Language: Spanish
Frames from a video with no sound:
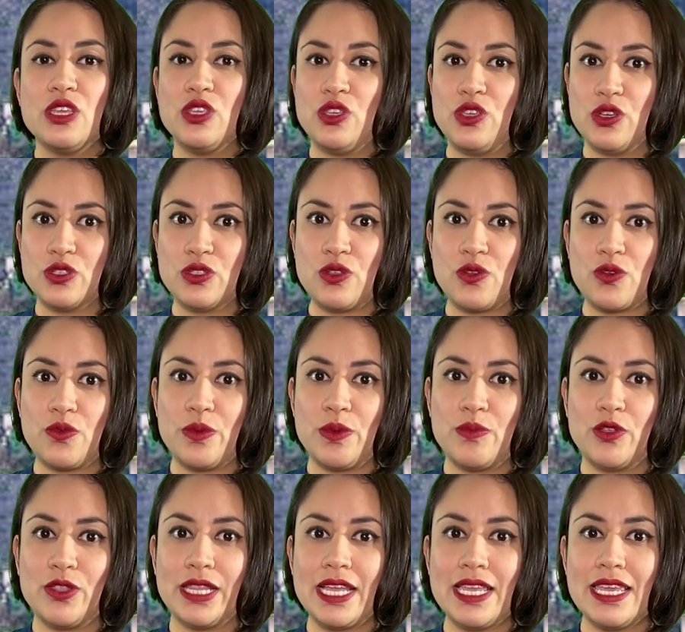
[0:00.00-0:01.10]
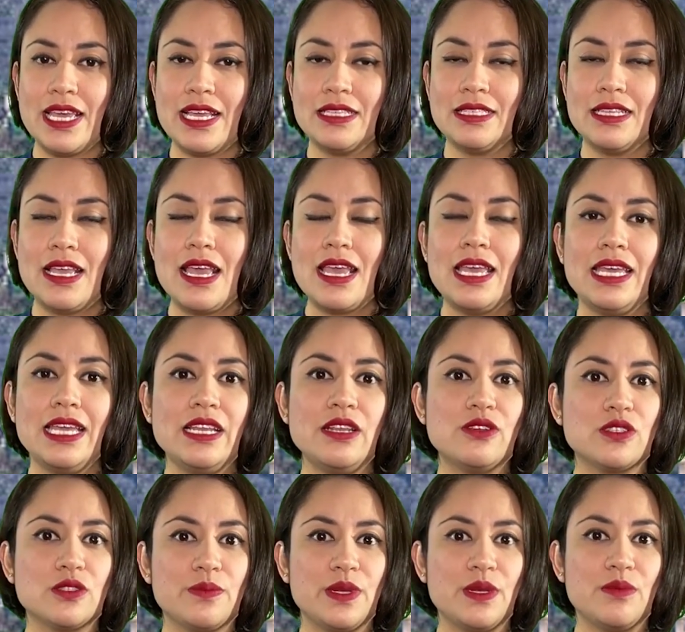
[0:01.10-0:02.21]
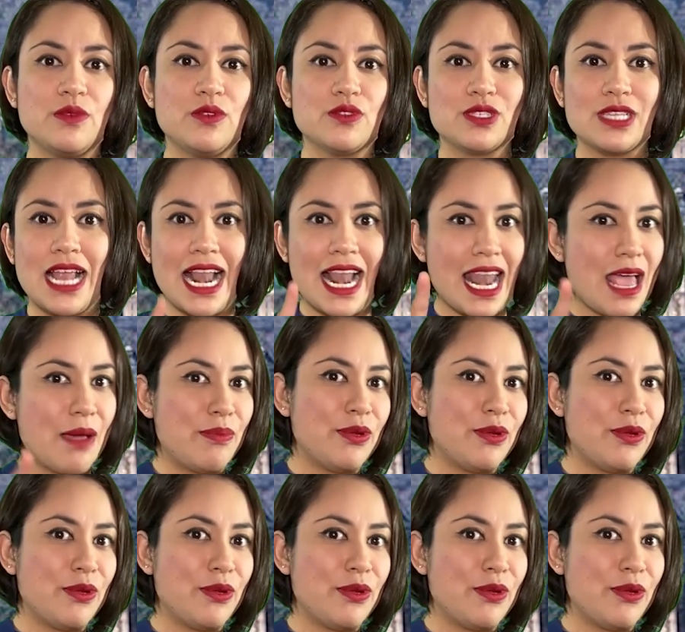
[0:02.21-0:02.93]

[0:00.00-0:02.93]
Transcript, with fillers: Yo soy Ruby Montañez y nos vemos la